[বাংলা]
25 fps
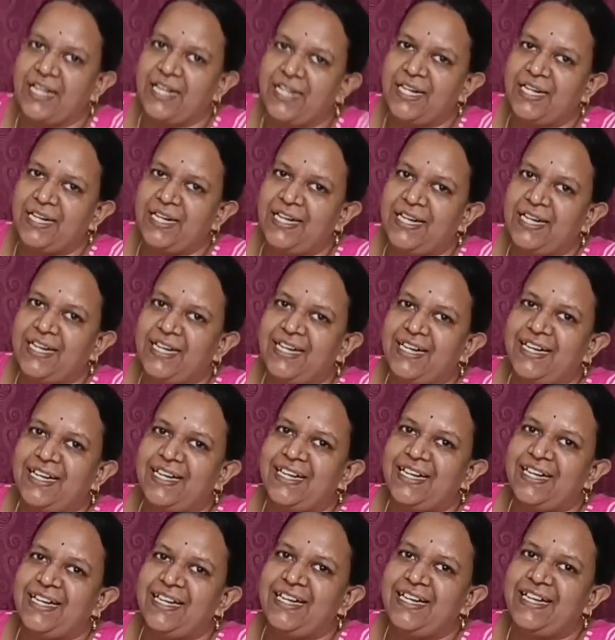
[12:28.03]
আমার রেজাল্ট
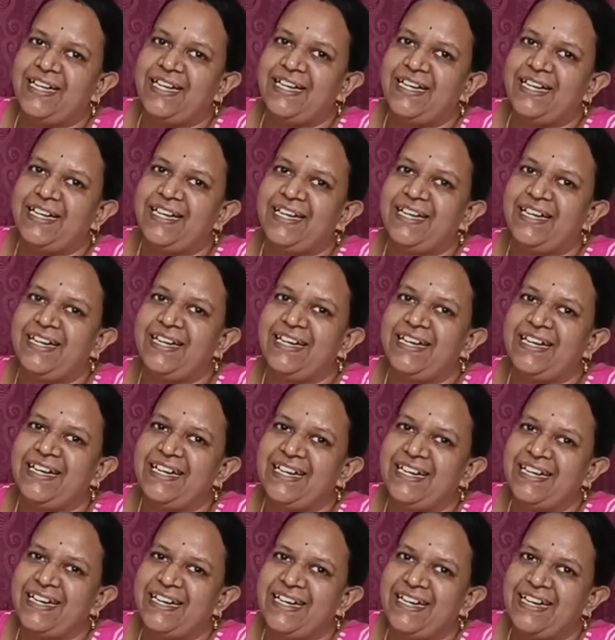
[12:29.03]
বেরিয়েছে রেজাল্ট খুব
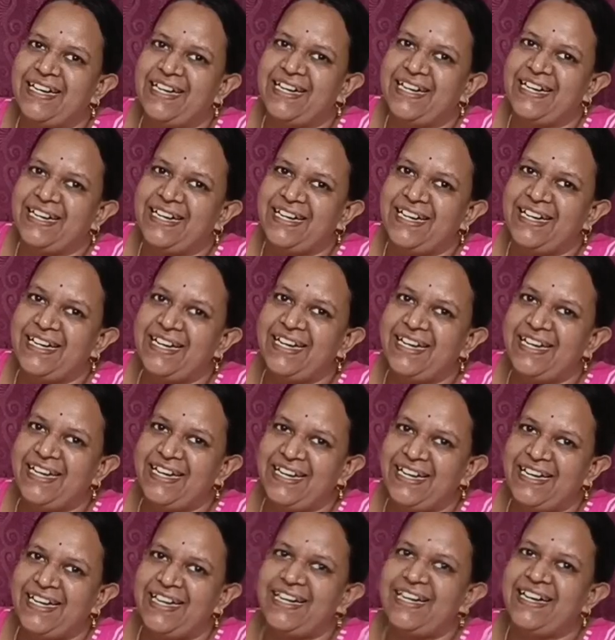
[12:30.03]
খারাপ হয়েছে
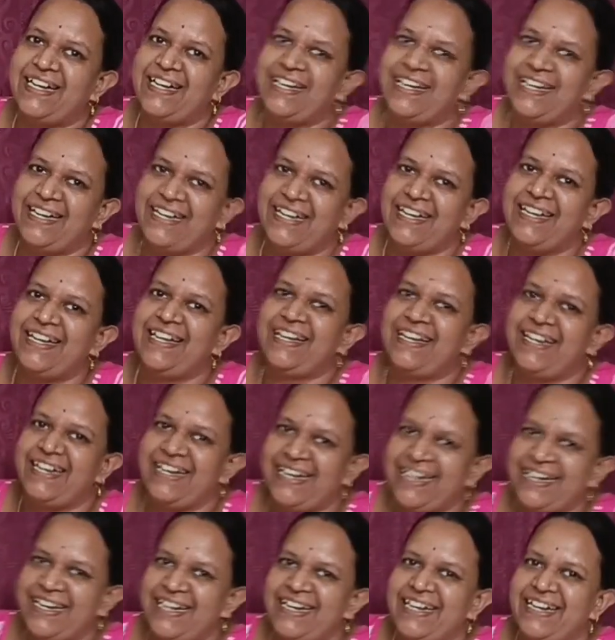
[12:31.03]
আমার কাছে গালাগালি
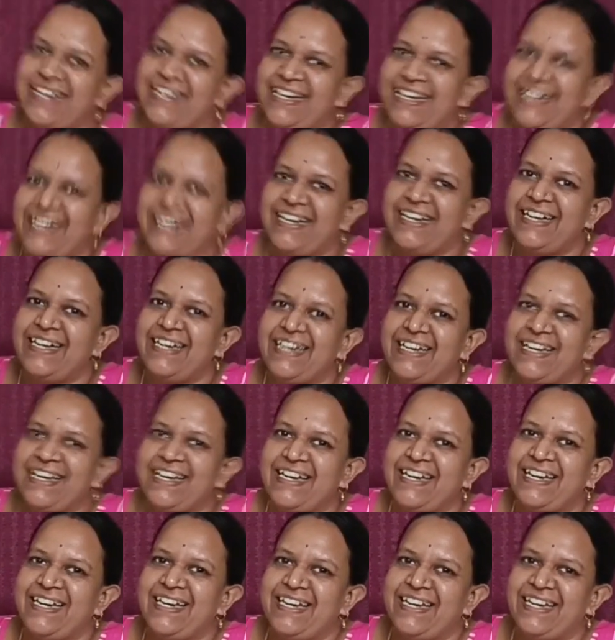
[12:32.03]
খেয়েছি এবার
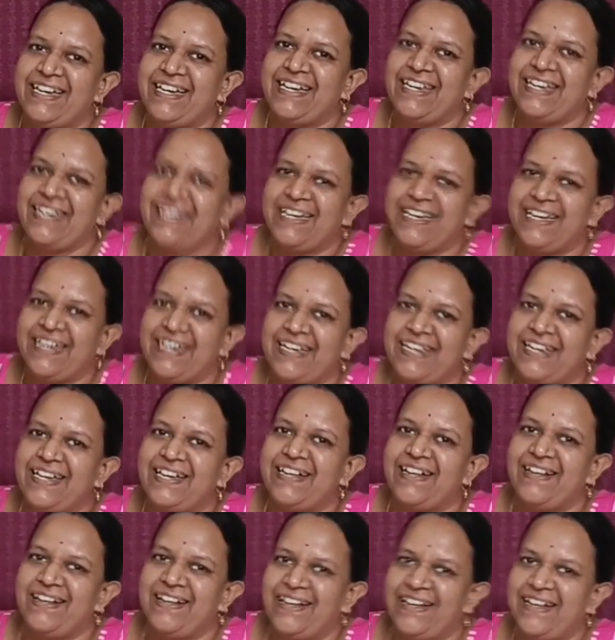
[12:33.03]
তার অপোজিট হয়েছে
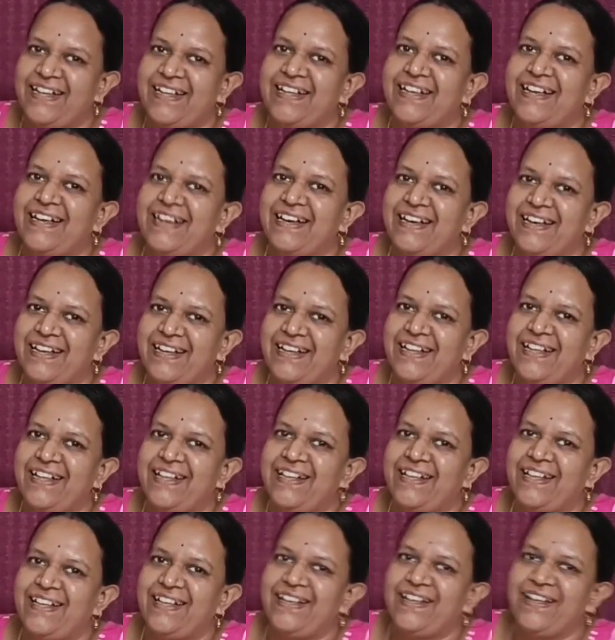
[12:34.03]

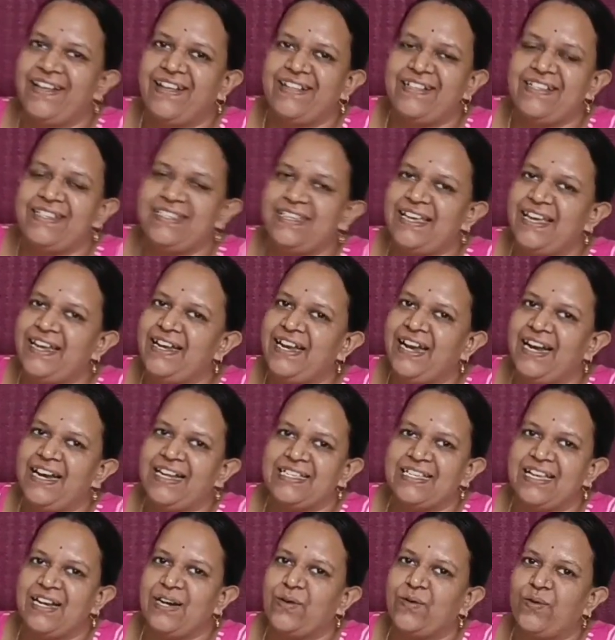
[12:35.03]
ভালো হয়েছে যেই না
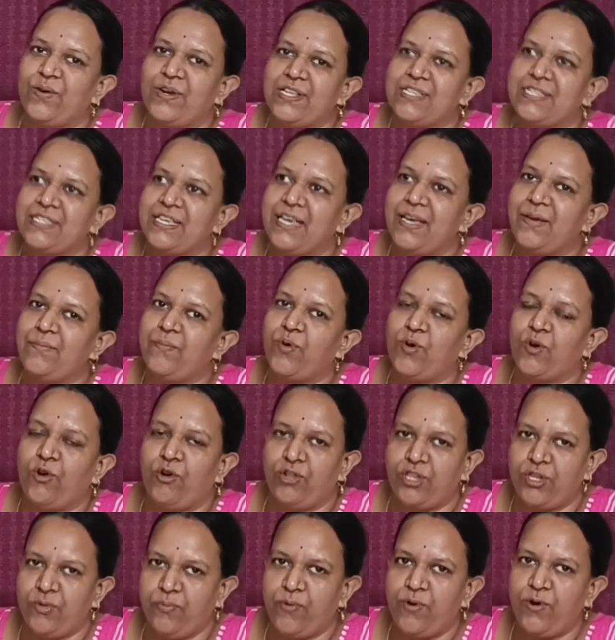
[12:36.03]
রেজাল্ট করেছে
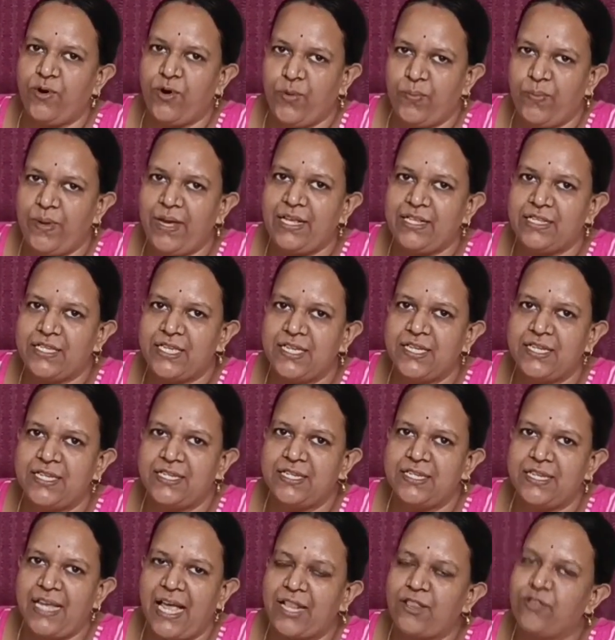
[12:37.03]
পনেরোতে পনেরো পেয়েছিস
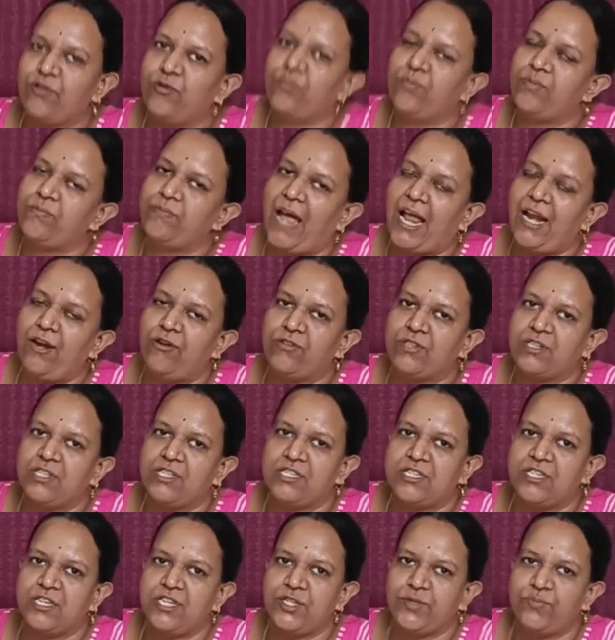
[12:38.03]
এত ডায়লগ
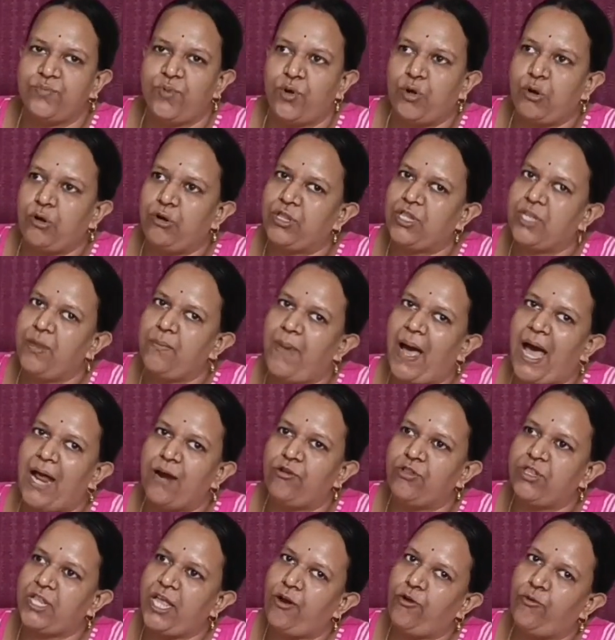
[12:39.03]
দিচ্ছিস পনেরোতে বারো
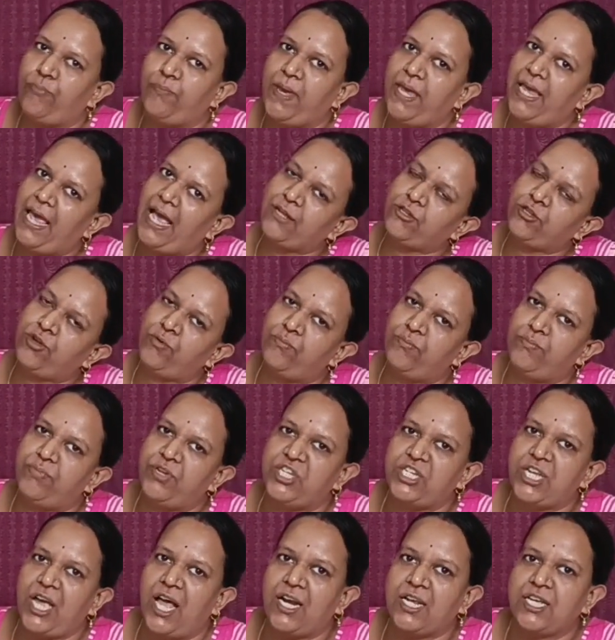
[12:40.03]
তেরো পেয়ে একদম
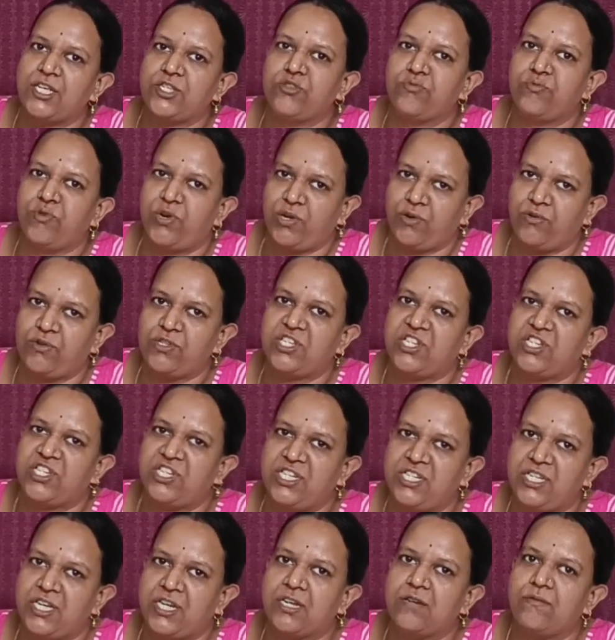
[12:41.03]
বিশাল কিছু মনে করছিস চোদ্দ
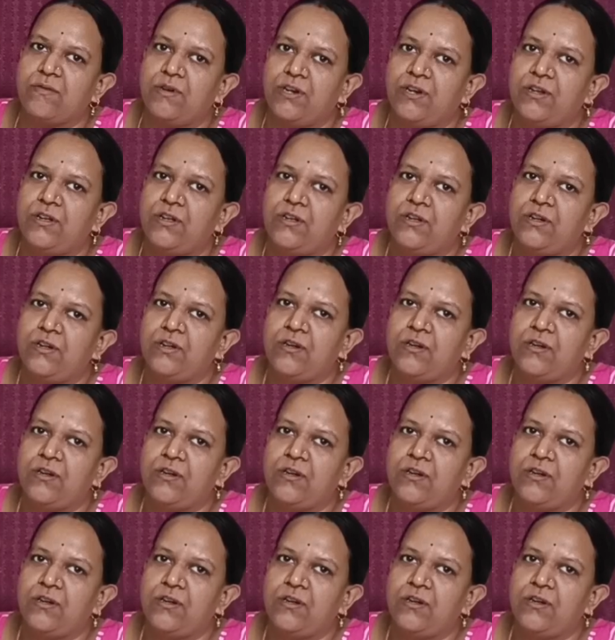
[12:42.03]
পেয়েছি